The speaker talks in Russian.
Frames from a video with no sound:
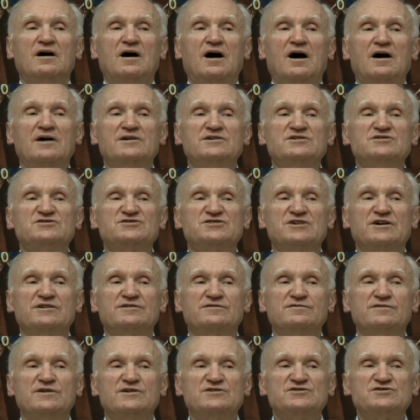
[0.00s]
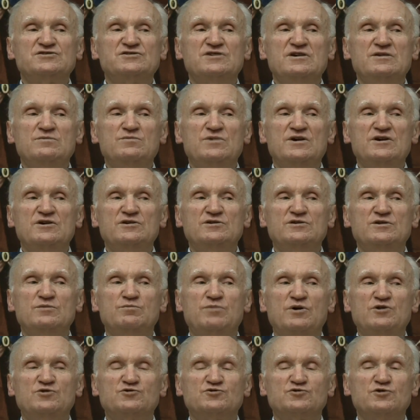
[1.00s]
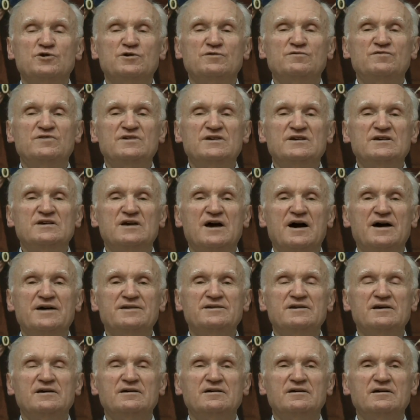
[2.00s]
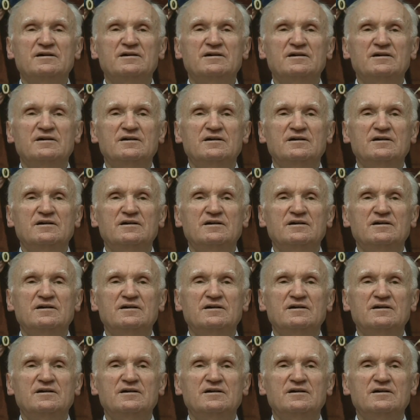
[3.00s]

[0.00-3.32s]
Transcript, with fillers: они, соответственно, имеют большое влияние